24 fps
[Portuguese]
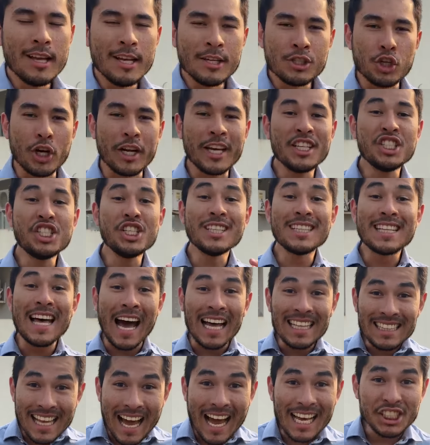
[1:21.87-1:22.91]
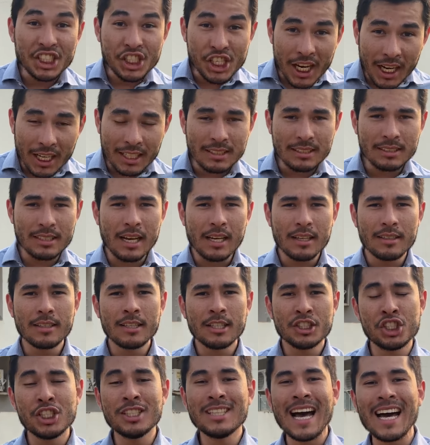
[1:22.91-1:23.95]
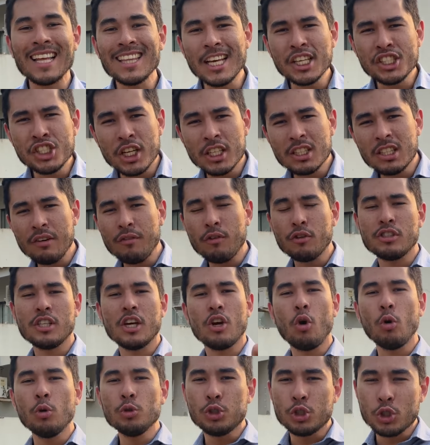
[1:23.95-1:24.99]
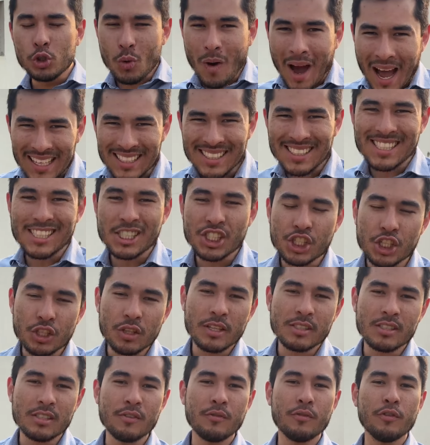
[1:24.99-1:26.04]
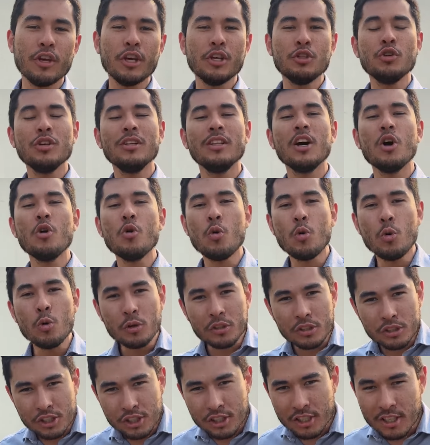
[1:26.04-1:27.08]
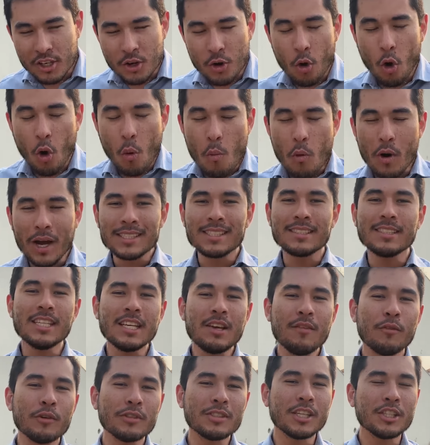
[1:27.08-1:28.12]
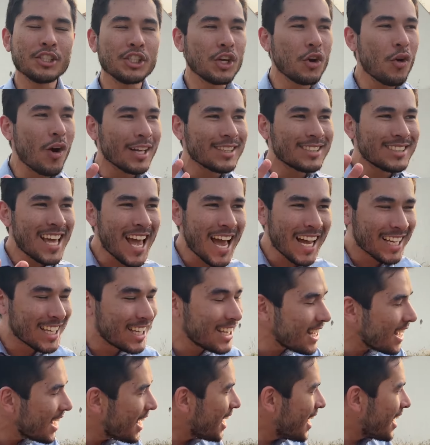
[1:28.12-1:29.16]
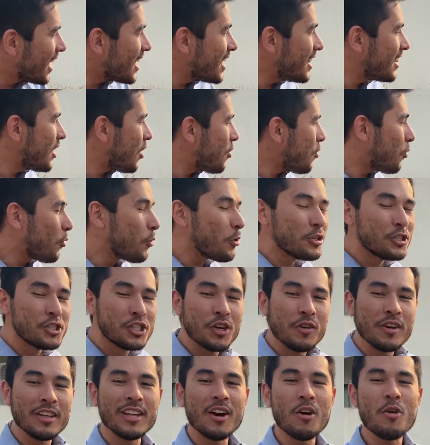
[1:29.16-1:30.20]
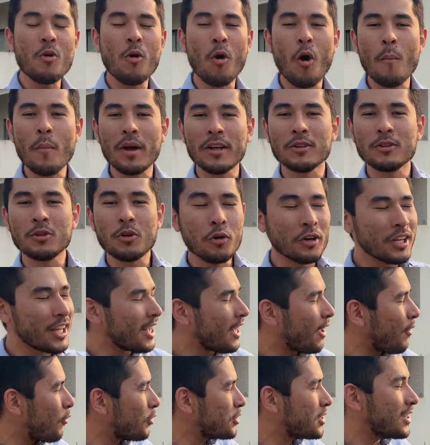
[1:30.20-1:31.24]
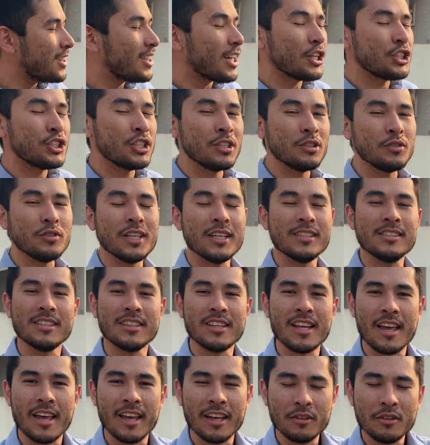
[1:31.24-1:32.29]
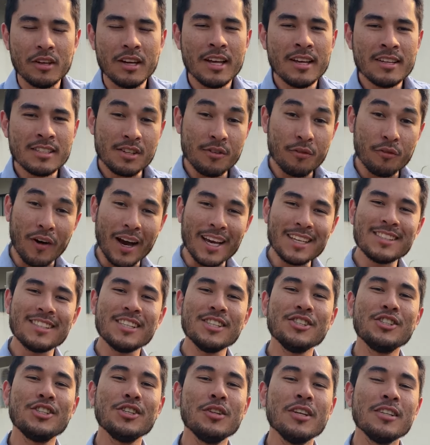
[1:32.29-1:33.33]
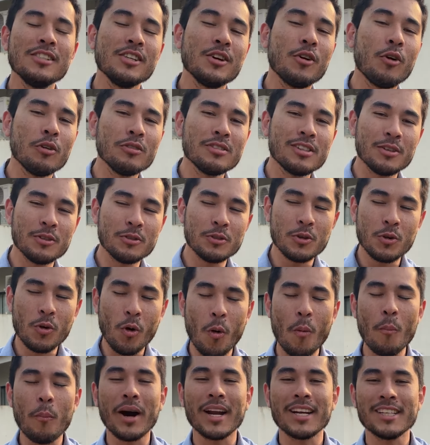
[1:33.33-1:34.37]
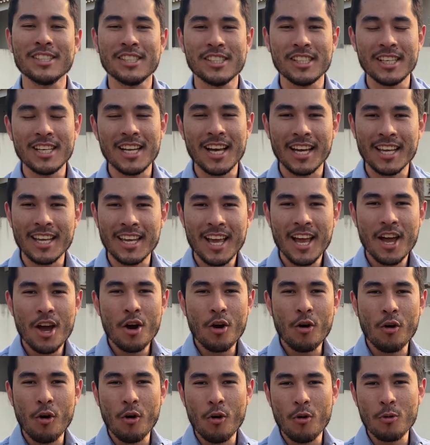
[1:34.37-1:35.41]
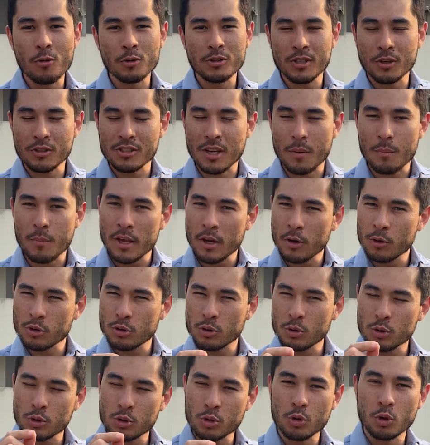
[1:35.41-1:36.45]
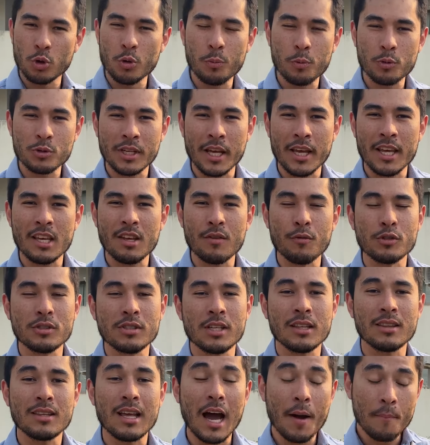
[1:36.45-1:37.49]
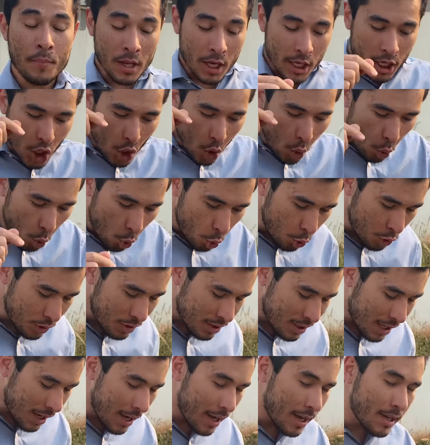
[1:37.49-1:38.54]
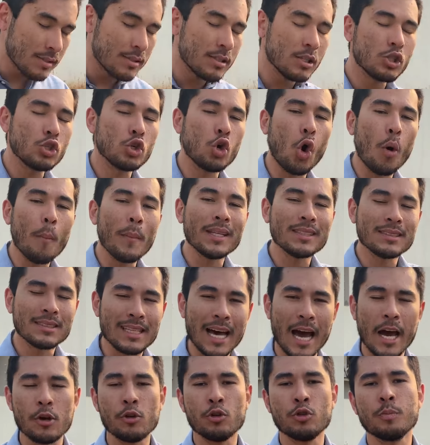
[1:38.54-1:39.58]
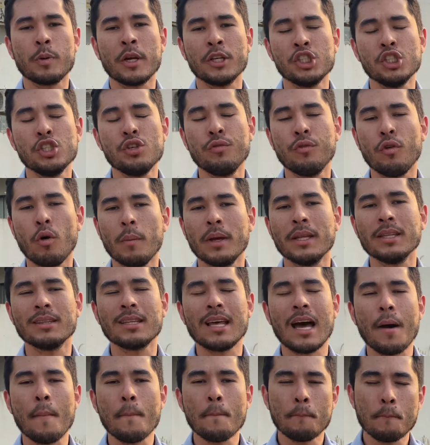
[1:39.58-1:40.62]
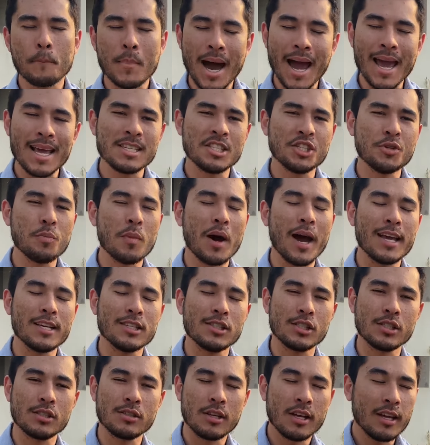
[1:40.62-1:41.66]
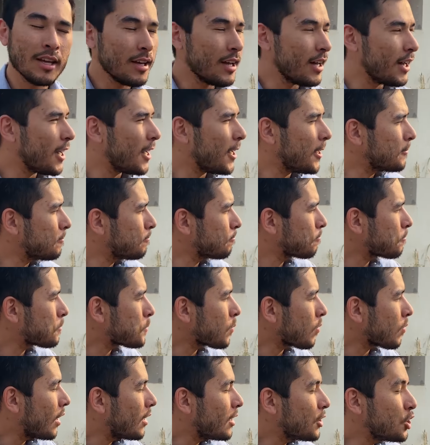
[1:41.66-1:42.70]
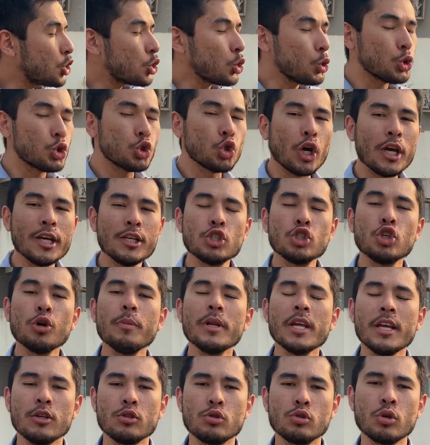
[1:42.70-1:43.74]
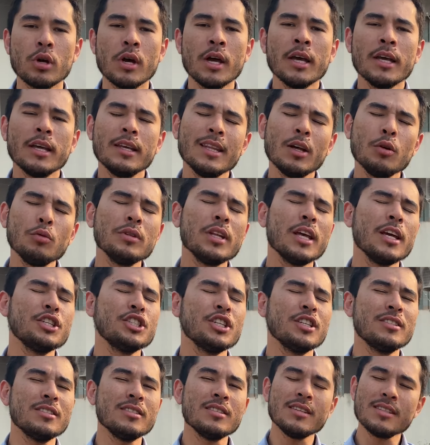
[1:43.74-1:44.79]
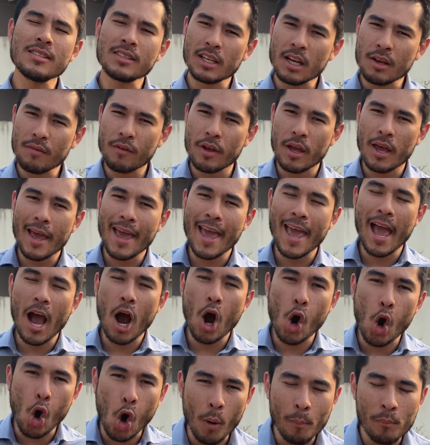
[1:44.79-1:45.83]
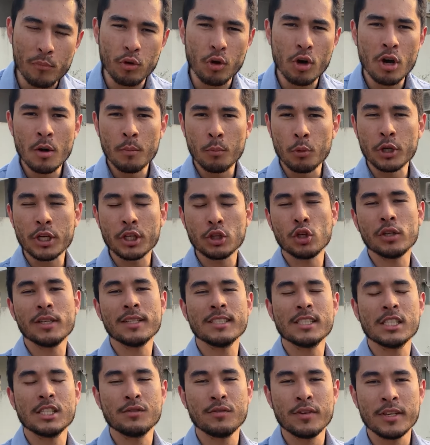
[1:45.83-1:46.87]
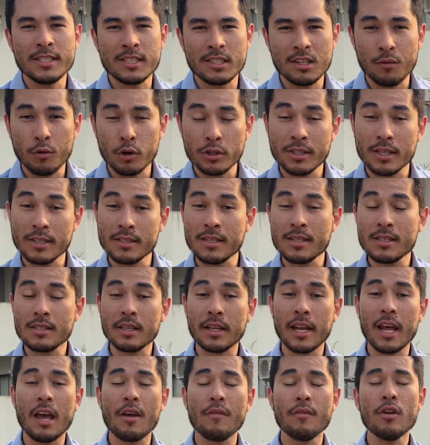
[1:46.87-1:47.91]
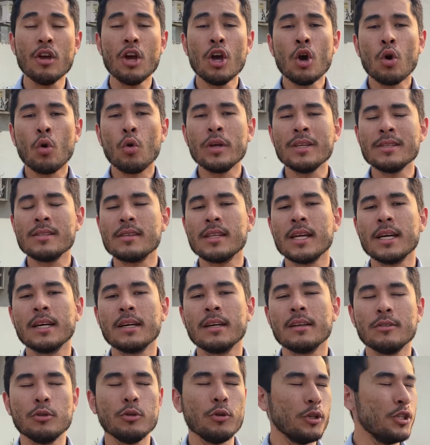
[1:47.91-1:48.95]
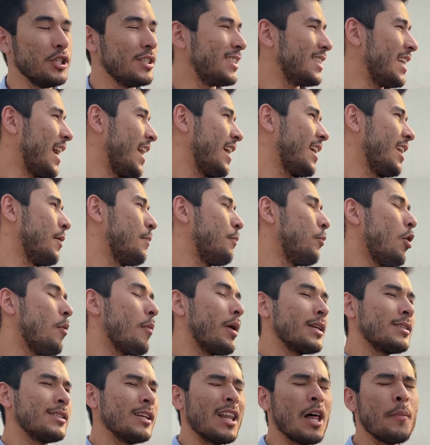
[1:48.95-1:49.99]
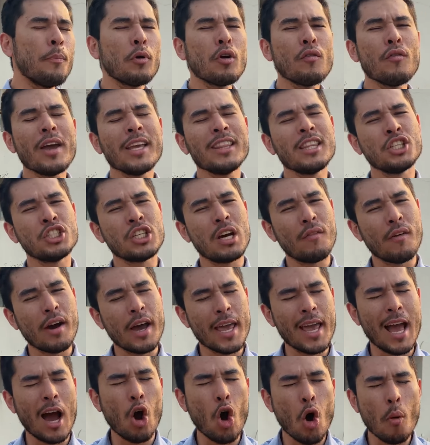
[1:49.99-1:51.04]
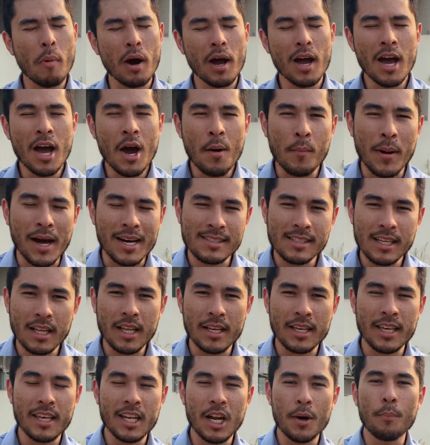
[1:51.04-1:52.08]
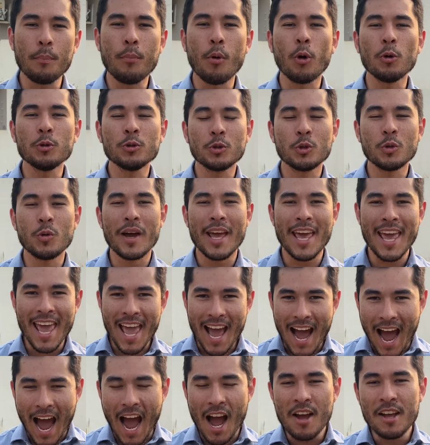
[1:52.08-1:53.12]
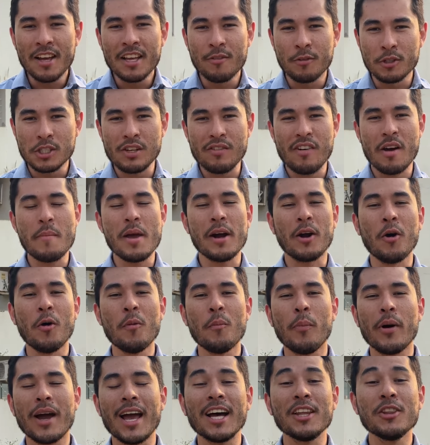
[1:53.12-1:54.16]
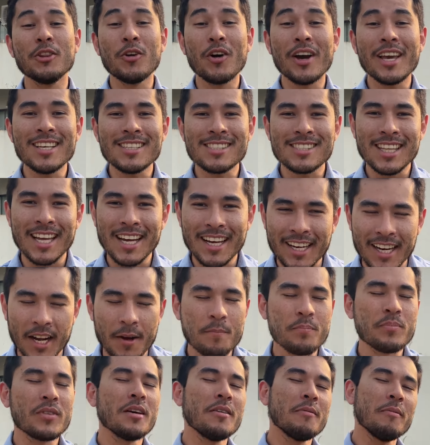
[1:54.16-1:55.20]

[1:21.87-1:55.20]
Só que de nada adianta, de nada adianta você continuar assistindo esse vídeo e não curtir. Como assim você chegou até aqui e não curtiu e não comentou? O que, que você está achando desse terreno? Se faz sentido esse conteúdo, compartilha aí com os seus amigos nos grupos aí em que você está e usa esses comentários para a gente fomentar mais e mais... Uh, discussões sobre isso. E não deixa de se inscrever. É óbvio, porque todas as vezes que você se inscreve, o, Insta, o Instagram, pô Marcela, aproveita e já vai, arroba marcelakira.ea, você vai me acompanhar no Instagram.